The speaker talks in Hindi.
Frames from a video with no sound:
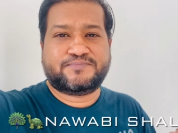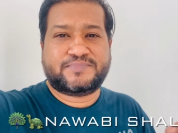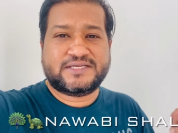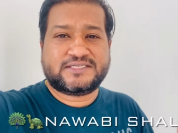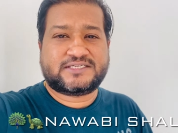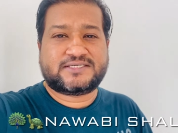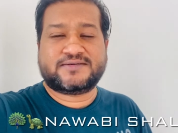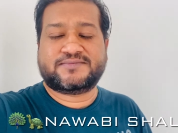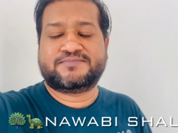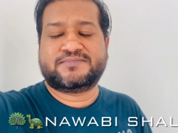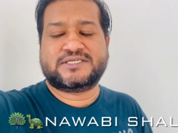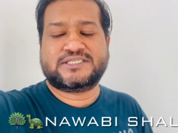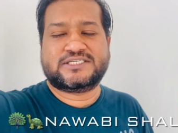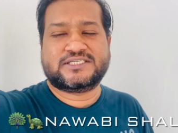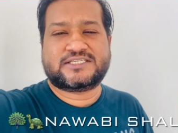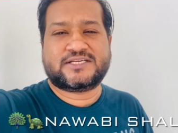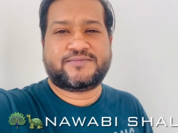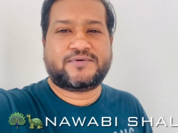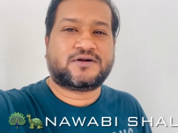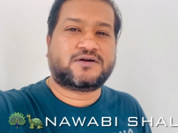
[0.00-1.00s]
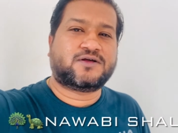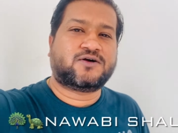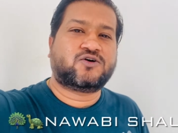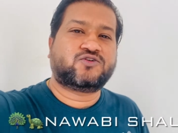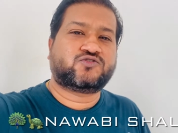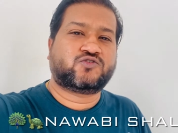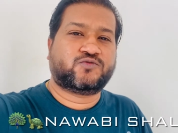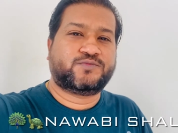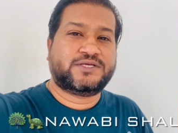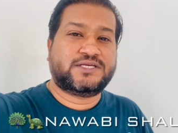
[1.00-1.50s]
बेस्ट मंजे से भी
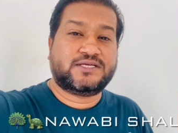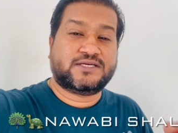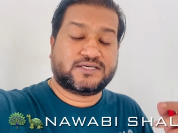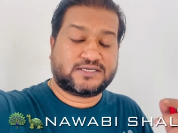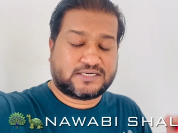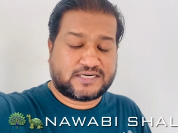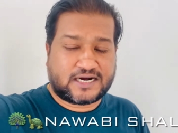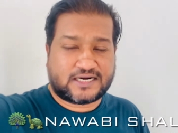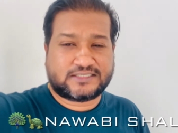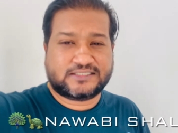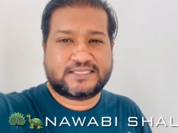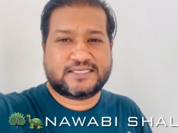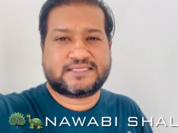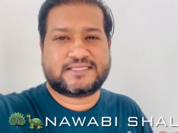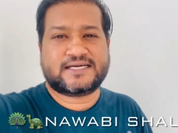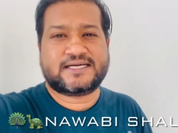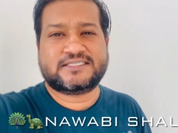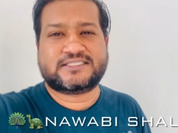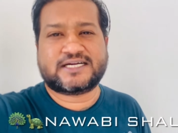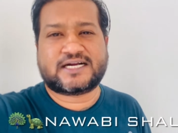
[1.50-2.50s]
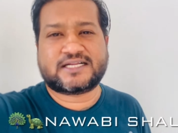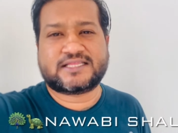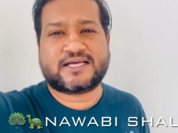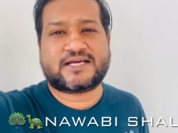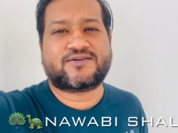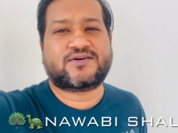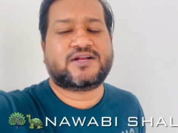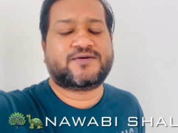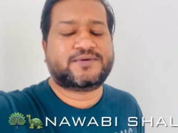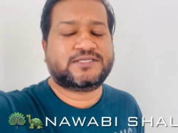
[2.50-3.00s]
लड़ाओ तो भी काट देता है चार
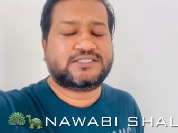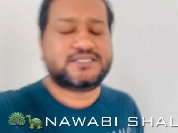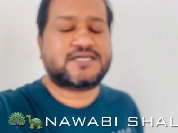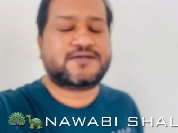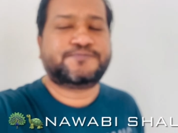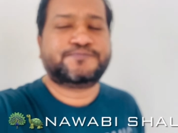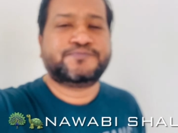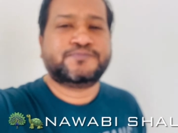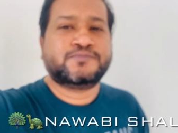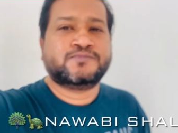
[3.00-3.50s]
तार वाला मंजा